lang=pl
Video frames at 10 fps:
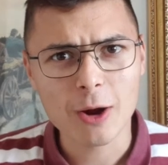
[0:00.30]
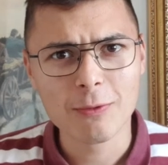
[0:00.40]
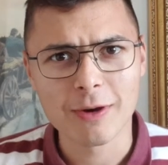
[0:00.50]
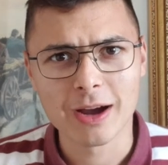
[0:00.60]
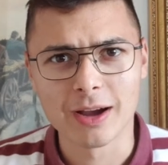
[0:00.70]

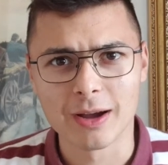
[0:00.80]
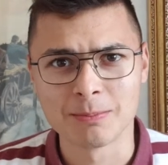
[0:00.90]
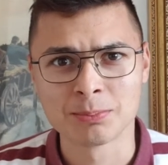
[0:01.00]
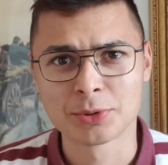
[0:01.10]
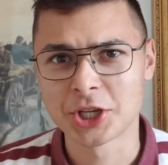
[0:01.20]

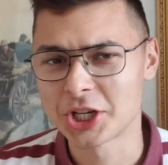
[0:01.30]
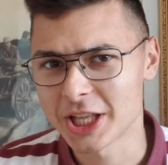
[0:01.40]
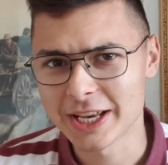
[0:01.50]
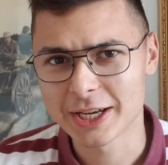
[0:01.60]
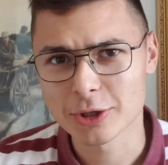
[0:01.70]
uwaga,
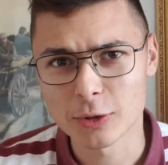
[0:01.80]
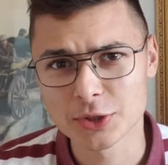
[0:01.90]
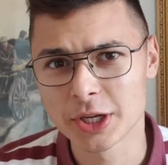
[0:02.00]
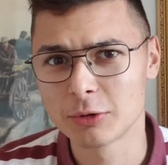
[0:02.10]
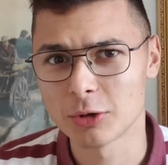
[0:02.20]
przeczytanie
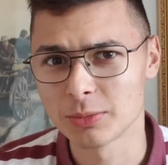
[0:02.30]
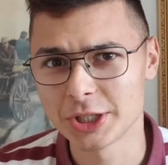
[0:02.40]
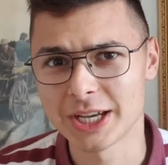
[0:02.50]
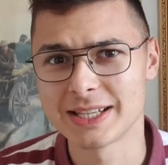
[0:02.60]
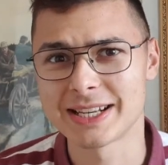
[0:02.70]
książki, którą
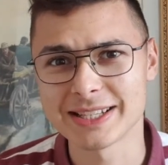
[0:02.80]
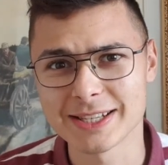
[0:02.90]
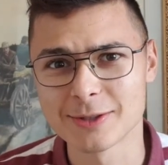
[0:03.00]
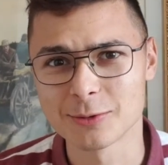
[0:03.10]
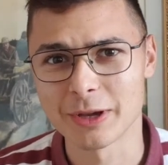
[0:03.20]
dzisiaj
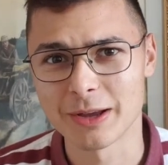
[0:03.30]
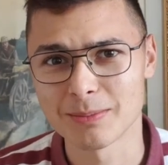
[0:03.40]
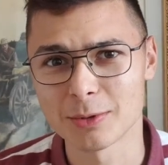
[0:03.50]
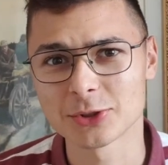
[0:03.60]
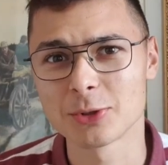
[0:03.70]
zrecenzuję,
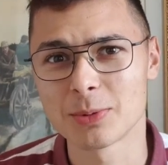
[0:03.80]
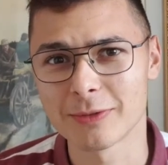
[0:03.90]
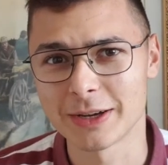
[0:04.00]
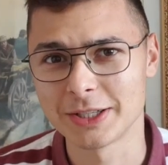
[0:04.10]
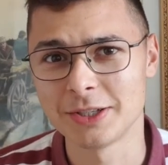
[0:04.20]
może
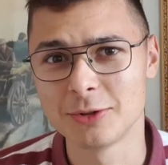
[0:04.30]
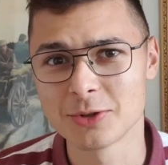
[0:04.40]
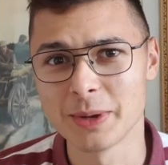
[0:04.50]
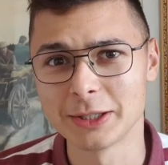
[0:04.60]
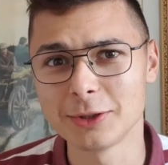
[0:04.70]
doprowadzić do
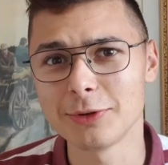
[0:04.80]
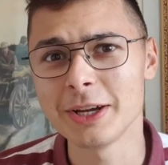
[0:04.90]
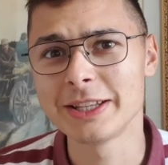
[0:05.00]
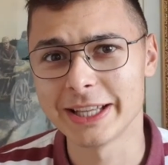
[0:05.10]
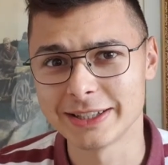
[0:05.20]
zmiany
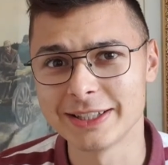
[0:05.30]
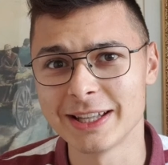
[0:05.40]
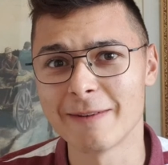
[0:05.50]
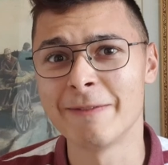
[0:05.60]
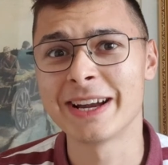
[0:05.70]
Twojej diety
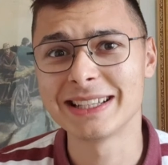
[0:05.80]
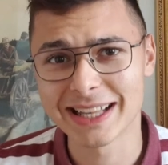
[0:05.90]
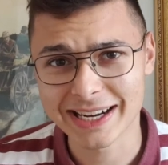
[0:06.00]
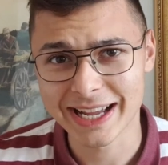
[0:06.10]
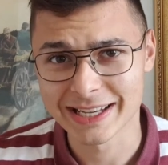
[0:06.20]
na
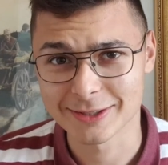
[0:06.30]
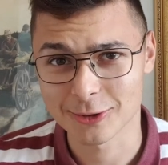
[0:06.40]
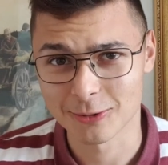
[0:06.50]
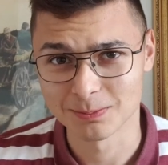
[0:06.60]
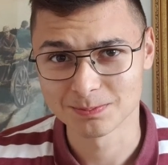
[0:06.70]

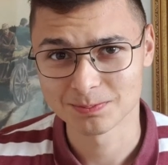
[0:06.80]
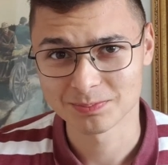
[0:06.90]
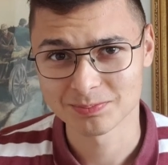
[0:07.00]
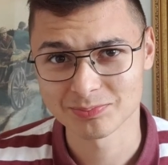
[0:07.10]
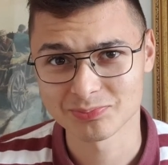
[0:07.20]
wegetariańską.
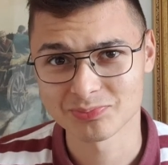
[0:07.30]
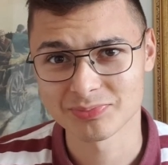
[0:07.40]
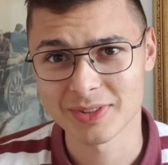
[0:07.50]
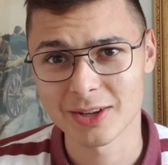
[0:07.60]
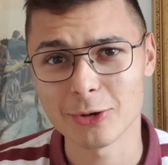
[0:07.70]

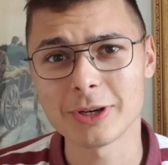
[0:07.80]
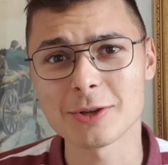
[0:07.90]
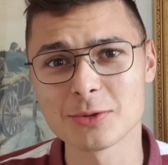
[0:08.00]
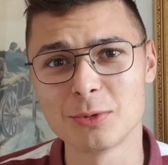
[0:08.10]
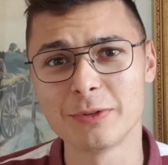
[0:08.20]
Od
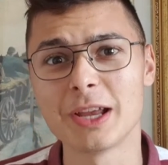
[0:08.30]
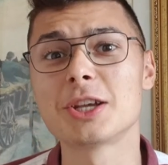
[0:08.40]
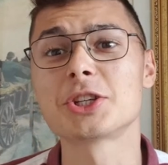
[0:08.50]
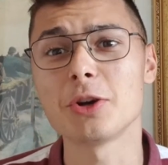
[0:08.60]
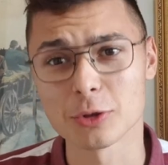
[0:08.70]
razu mówię,
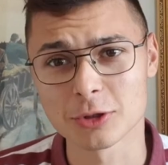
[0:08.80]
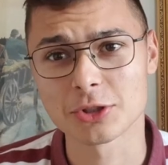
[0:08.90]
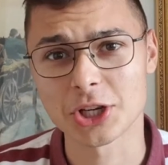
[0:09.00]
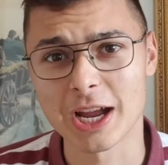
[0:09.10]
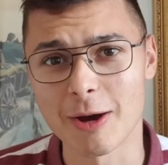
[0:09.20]
że
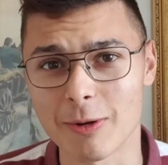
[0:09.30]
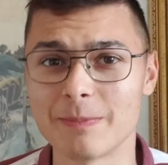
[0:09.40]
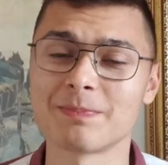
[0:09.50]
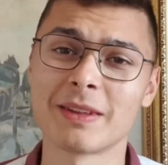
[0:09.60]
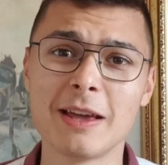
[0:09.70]

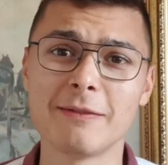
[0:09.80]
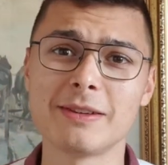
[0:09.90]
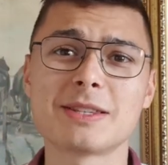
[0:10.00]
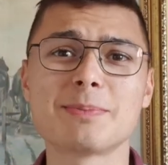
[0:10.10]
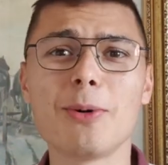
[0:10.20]
ostrzegałem.
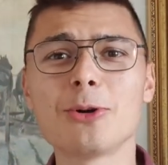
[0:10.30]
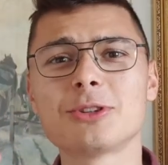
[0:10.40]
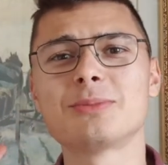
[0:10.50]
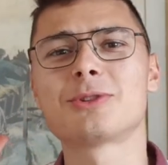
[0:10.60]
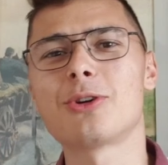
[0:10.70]
Więc po
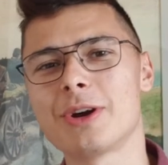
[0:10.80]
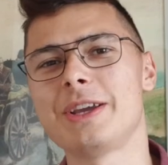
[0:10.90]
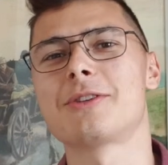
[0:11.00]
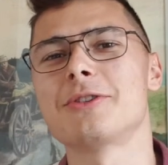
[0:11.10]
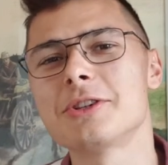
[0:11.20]
tym trochę
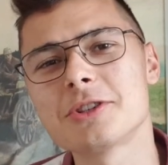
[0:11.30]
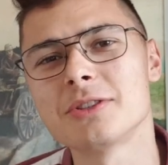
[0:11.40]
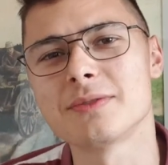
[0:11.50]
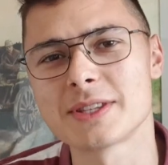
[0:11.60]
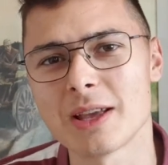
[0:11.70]

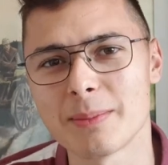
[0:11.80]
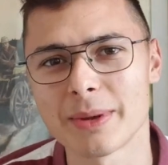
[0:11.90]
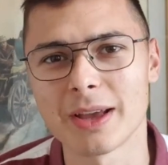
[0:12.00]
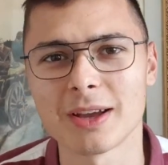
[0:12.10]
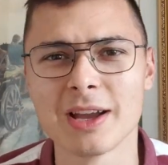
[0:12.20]
ironicznym
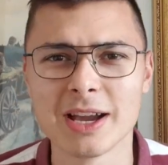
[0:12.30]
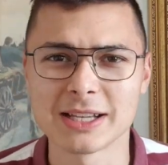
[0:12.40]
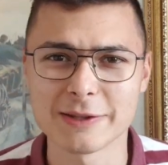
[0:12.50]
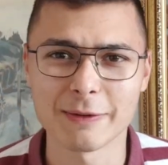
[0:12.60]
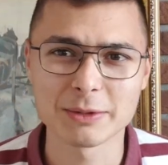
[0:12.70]
wstępie
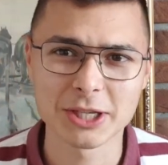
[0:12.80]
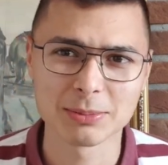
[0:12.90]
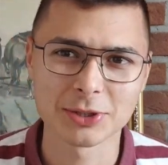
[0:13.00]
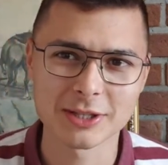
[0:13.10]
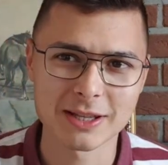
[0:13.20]
chcę Wam dzisiaj
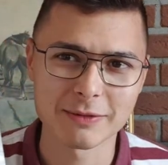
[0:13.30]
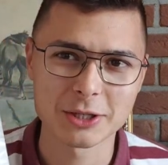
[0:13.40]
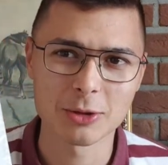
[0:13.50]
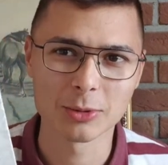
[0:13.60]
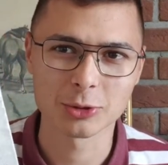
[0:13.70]
przedstawić
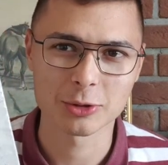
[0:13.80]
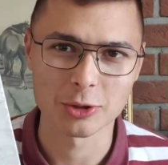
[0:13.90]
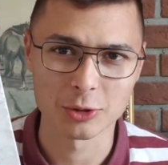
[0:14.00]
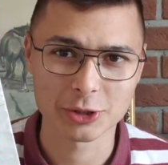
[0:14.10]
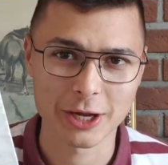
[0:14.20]
tą oto
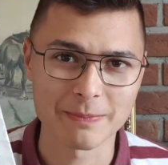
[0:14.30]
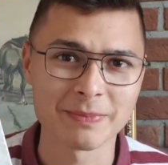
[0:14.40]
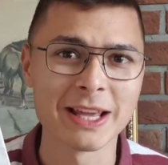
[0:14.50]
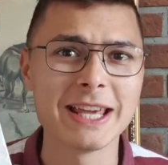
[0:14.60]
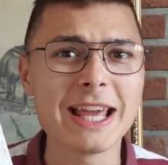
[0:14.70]
książkę.
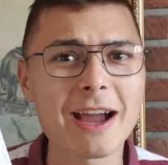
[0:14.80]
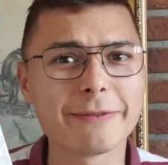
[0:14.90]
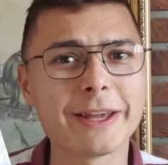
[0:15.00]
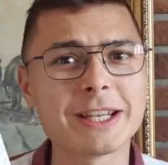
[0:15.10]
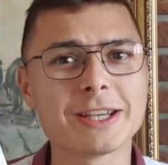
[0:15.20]
Jak
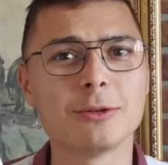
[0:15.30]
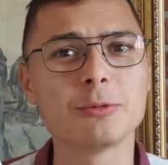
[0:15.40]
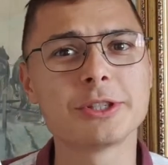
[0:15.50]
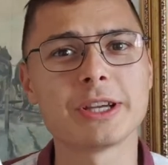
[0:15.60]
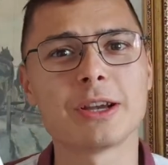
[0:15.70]
wiecie,
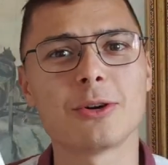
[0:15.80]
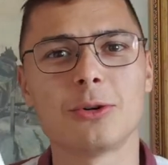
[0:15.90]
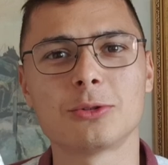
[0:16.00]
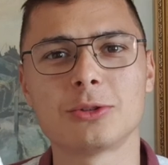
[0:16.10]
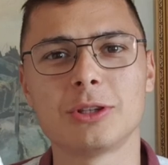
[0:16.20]
ludzie
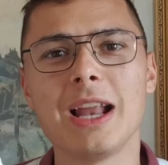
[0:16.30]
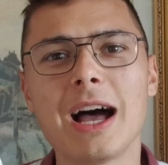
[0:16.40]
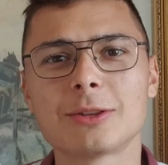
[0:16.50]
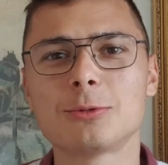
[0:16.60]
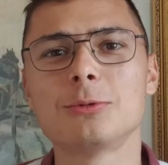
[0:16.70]
od
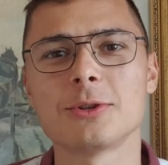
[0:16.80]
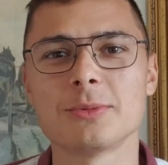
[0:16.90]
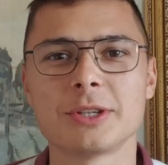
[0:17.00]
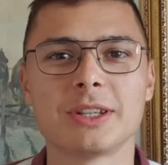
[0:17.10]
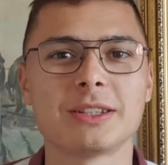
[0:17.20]
lat kłócą
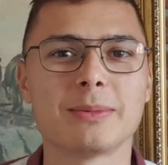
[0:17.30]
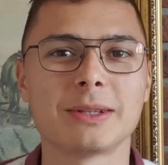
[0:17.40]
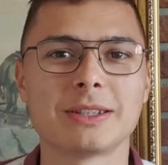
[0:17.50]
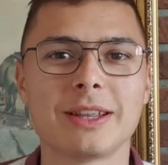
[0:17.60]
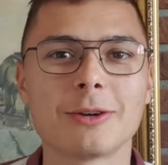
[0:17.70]
się na
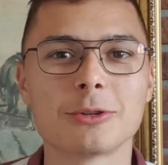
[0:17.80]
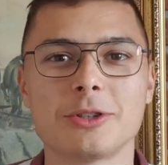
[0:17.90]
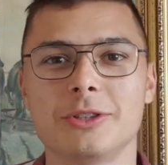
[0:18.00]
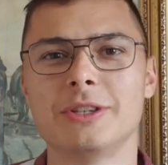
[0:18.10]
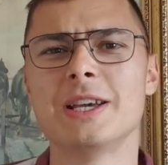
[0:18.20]
temat tego,
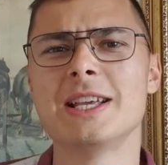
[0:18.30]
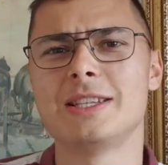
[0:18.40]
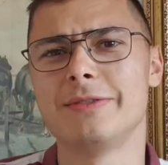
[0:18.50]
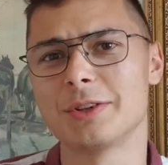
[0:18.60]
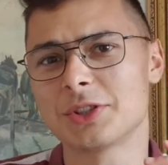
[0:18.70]
czy
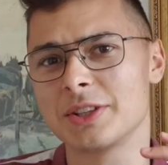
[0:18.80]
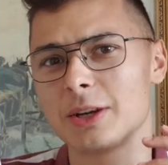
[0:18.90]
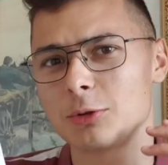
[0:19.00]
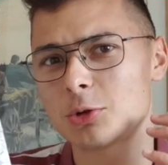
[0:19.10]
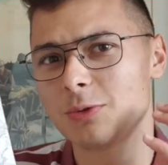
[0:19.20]
zwierzęta
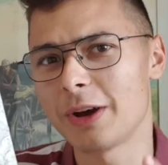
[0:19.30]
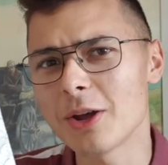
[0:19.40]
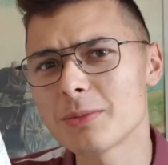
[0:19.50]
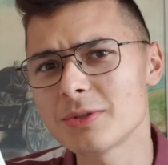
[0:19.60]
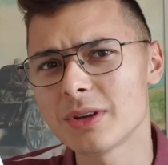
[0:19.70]

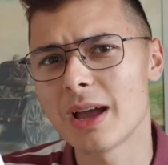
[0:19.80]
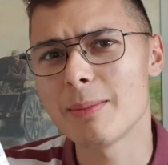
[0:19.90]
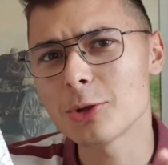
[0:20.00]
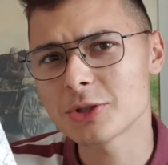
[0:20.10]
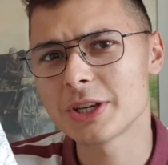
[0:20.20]
odczuwają
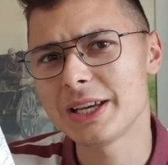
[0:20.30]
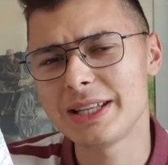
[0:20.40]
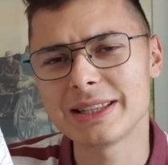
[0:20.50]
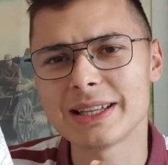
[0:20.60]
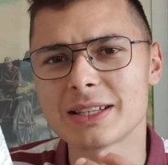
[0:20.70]
emocje i
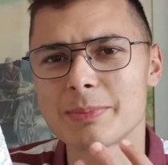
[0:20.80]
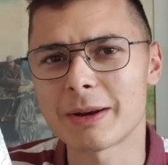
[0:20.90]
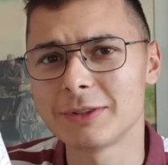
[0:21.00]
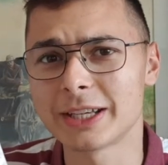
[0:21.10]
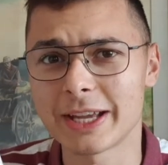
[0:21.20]
inne
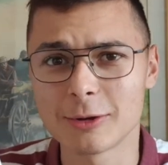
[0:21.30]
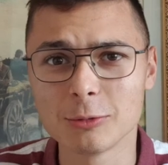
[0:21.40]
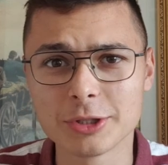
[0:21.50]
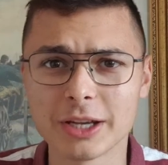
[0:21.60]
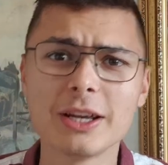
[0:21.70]
sprawy tak jak
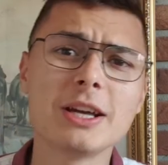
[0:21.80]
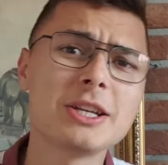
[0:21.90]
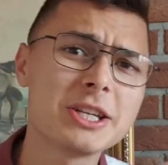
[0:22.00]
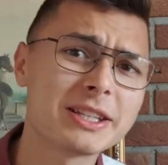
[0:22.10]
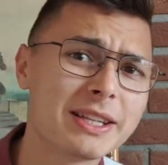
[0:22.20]
ludzie,
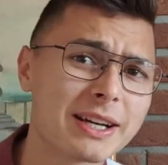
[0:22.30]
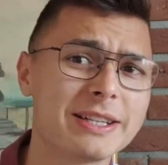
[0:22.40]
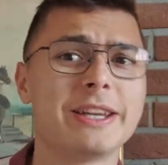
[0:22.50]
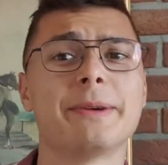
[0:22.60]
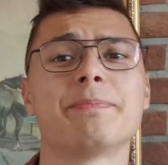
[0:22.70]
czy jednak
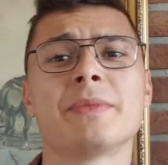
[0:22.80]
nie.